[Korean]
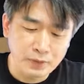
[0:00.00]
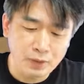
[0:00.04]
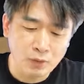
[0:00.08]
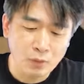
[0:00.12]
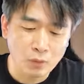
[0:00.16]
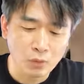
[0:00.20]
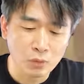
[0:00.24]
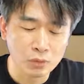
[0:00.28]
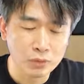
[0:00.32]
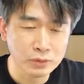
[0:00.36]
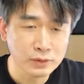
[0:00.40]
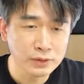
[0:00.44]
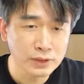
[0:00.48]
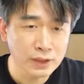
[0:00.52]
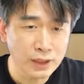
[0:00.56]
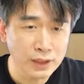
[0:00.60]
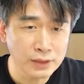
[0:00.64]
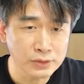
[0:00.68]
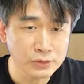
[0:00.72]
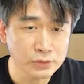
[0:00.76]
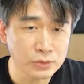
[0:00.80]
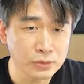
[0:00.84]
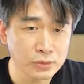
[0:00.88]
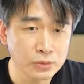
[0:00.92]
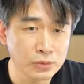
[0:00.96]
온
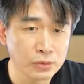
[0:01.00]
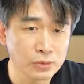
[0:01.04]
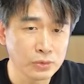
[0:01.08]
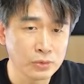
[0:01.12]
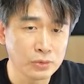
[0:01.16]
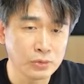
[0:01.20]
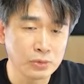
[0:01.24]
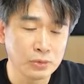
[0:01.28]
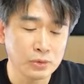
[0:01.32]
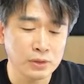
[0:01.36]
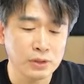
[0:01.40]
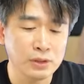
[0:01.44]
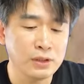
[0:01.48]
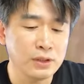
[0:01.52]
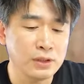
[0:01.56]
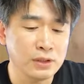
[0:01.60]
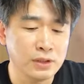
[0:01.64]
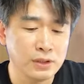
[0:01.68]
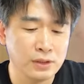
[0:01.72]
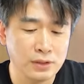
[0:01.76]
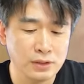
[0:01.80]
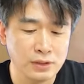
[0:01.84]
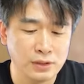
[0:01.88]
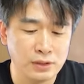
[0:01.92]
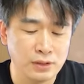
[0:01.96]

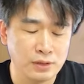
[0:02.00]
가족이